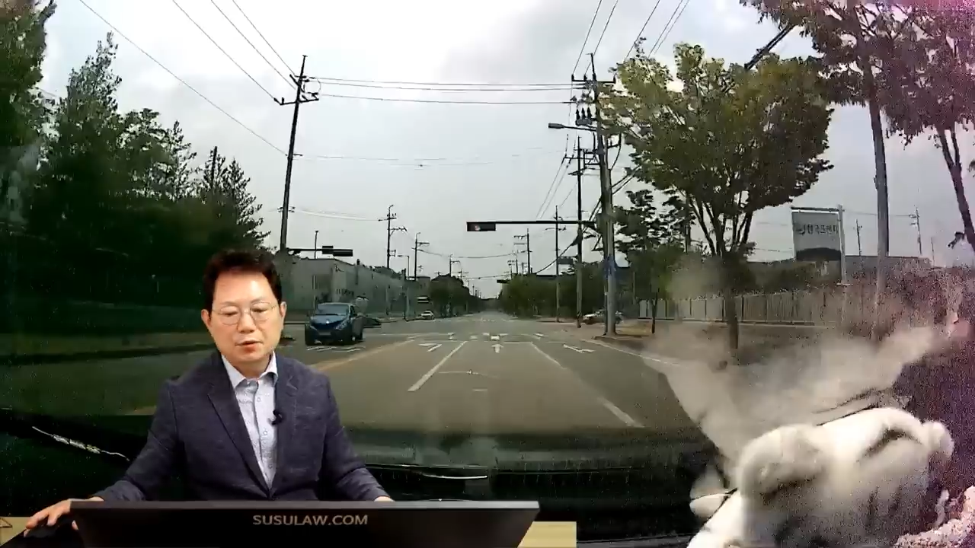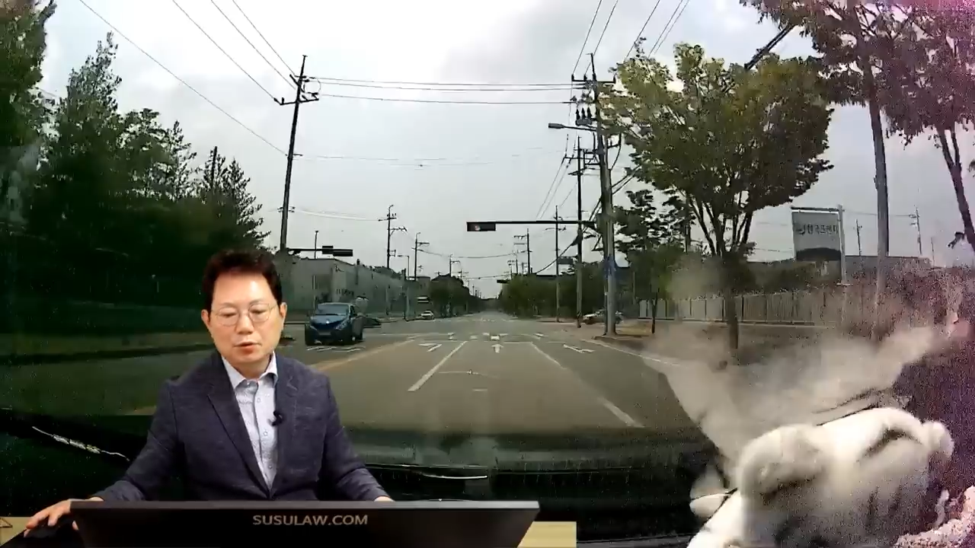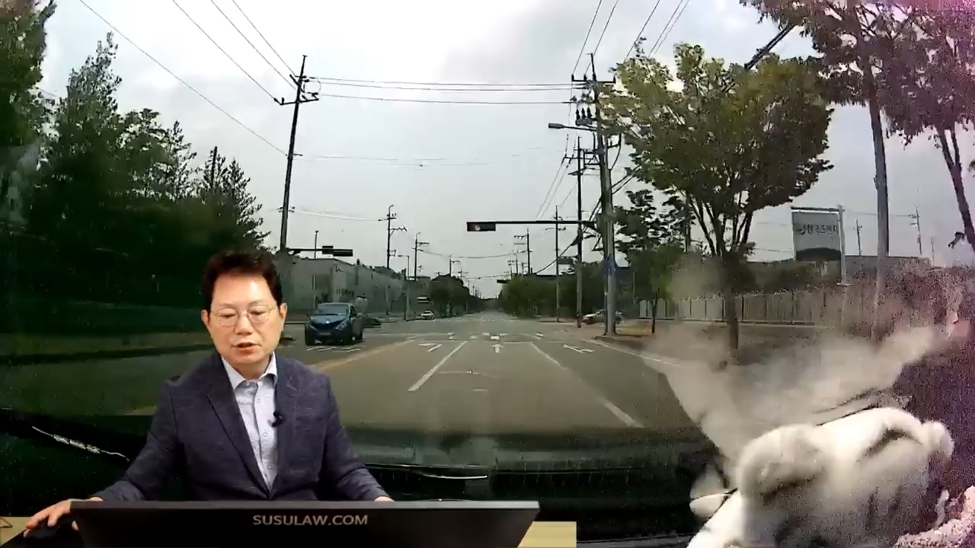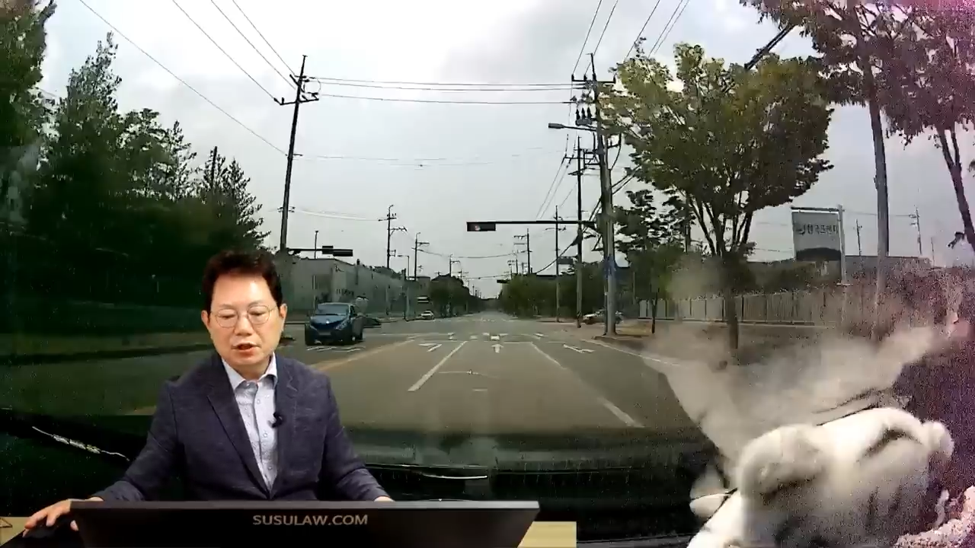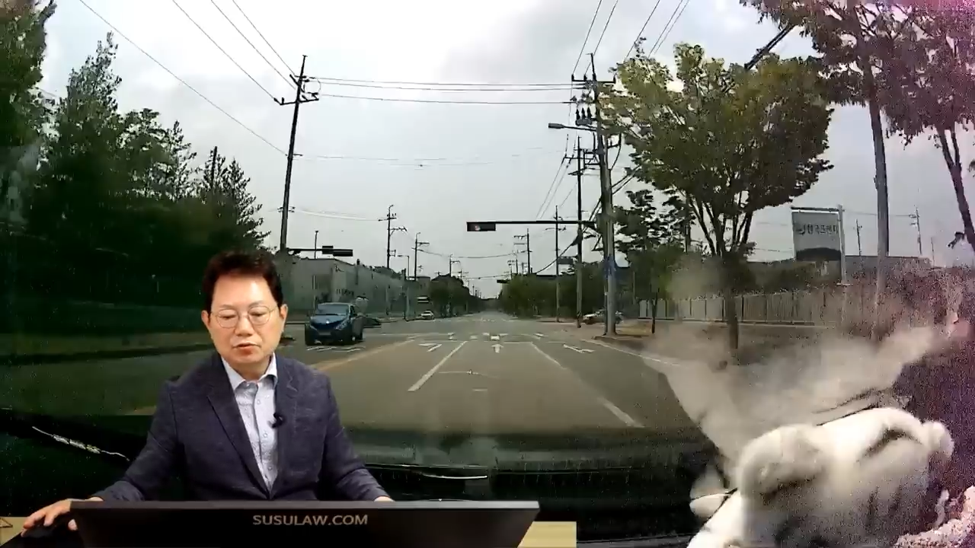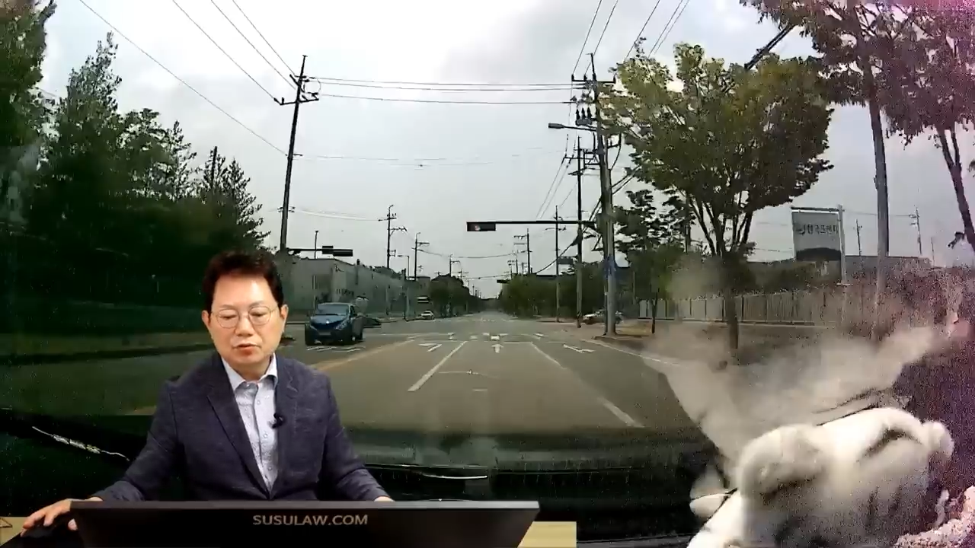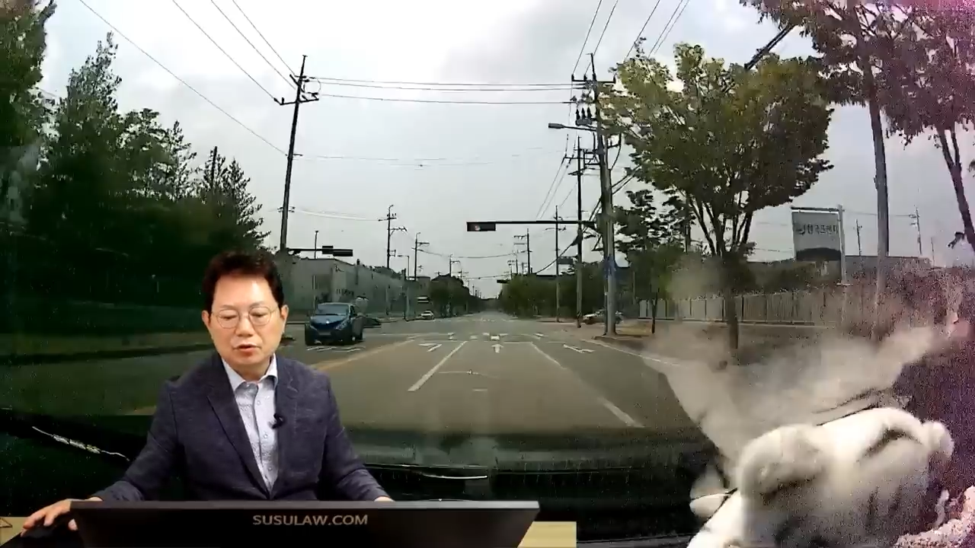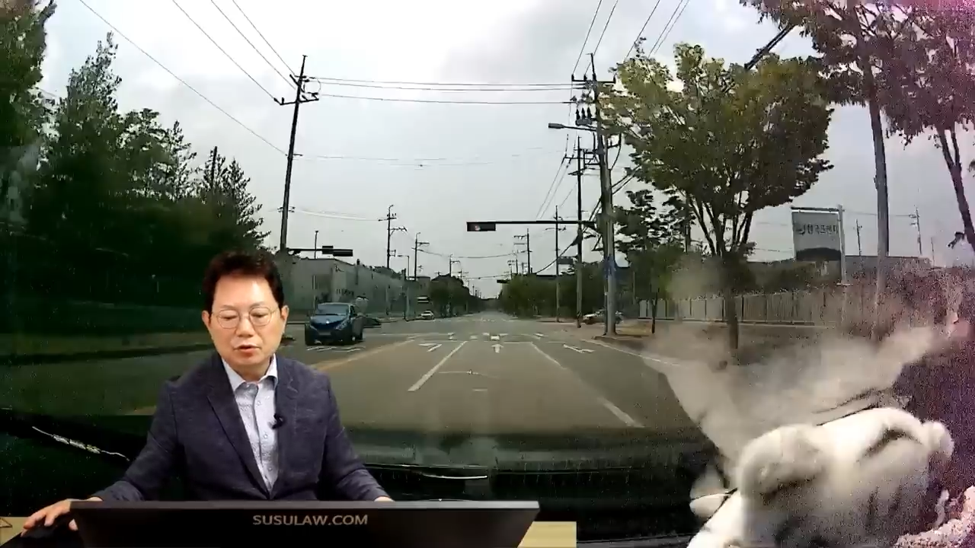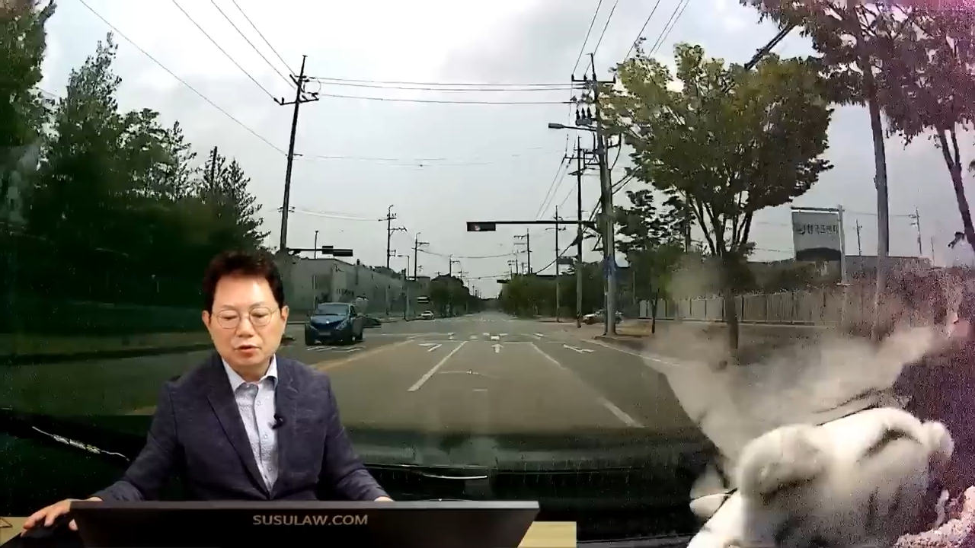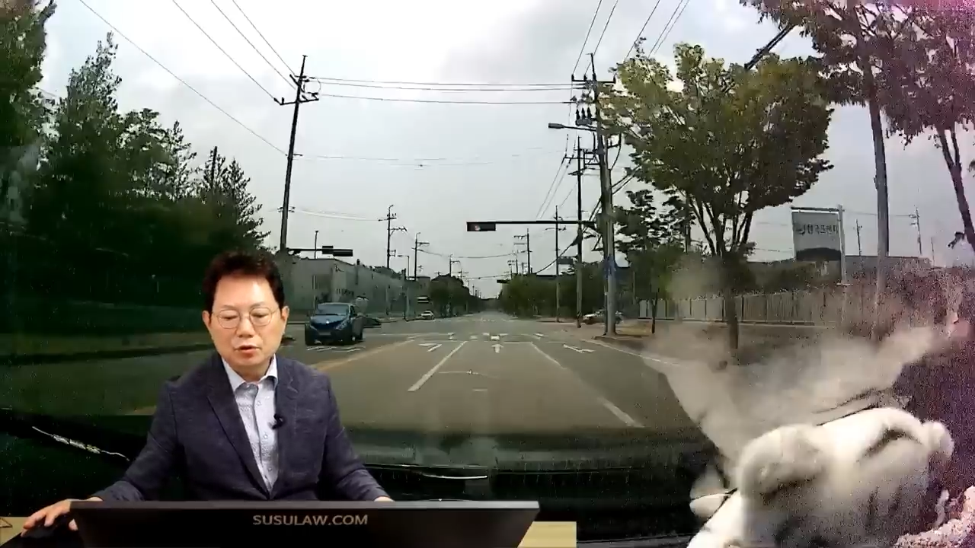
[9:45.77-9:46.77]
요
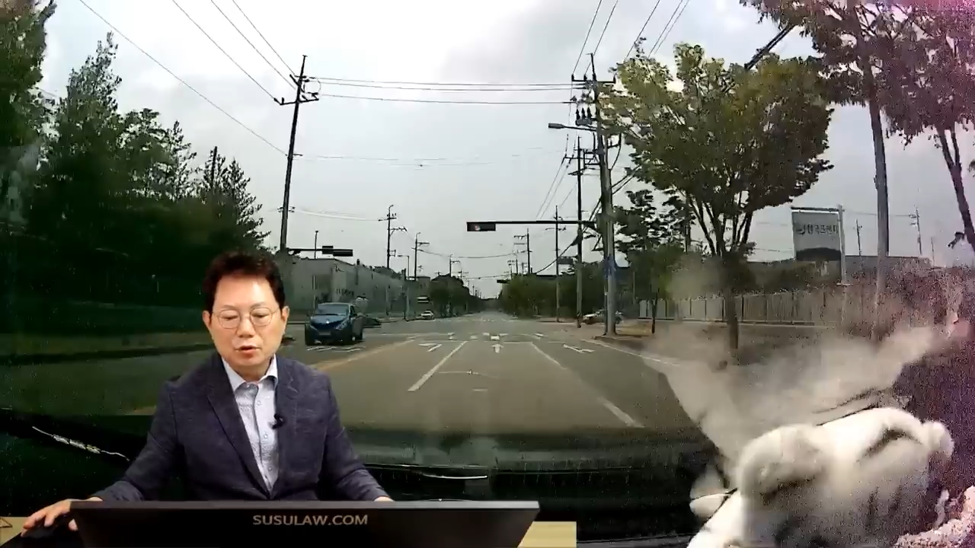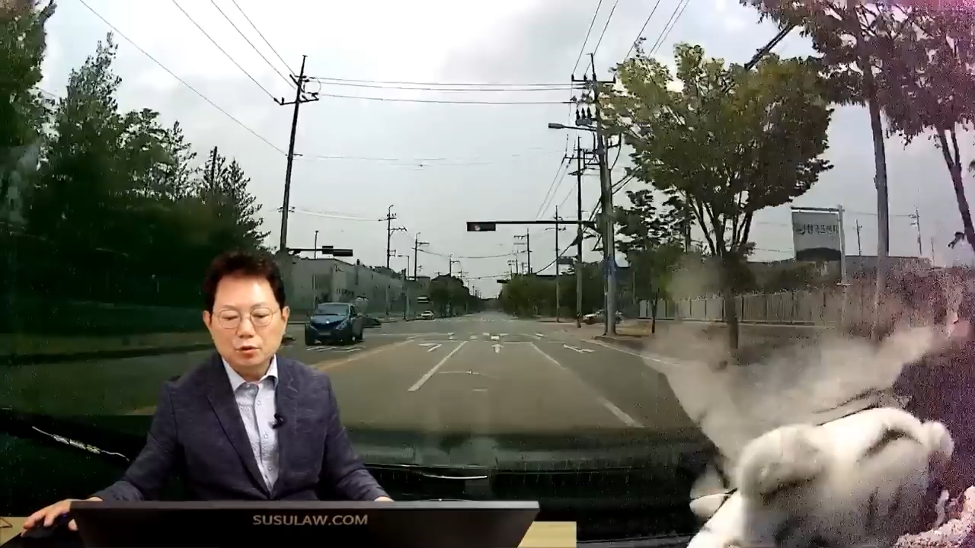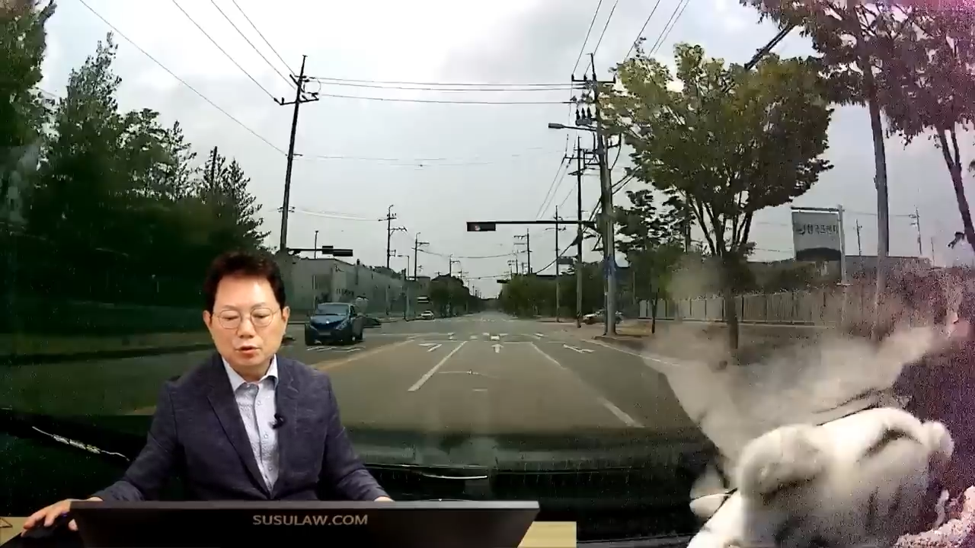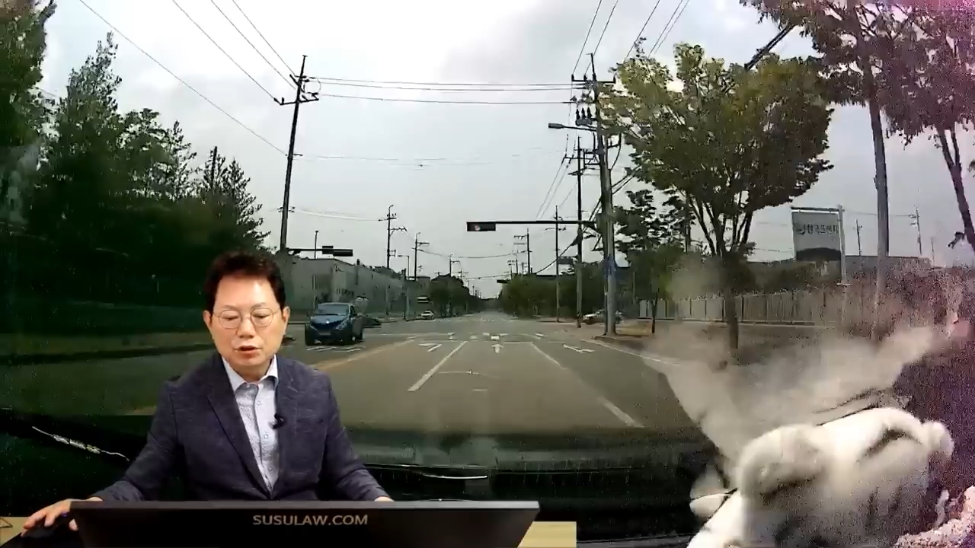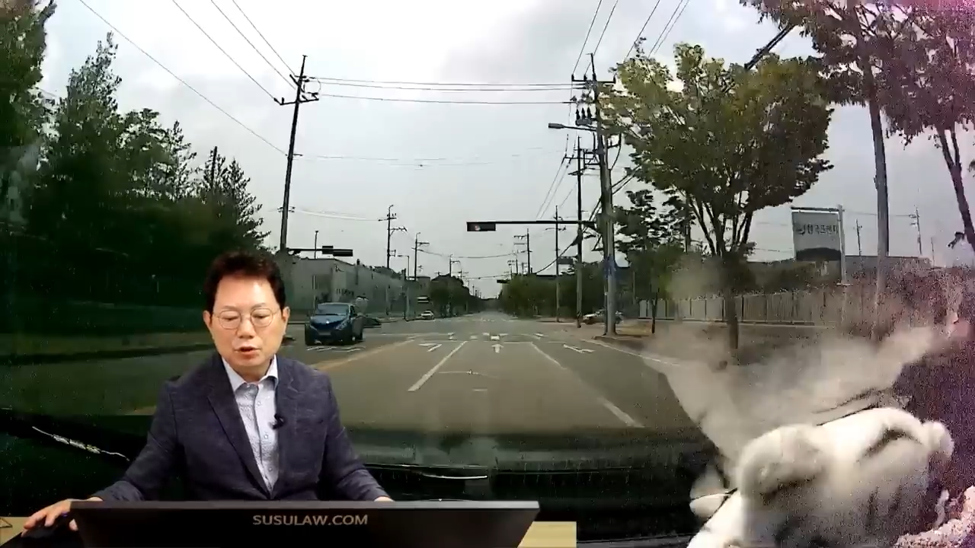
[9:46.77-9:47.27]
차도 요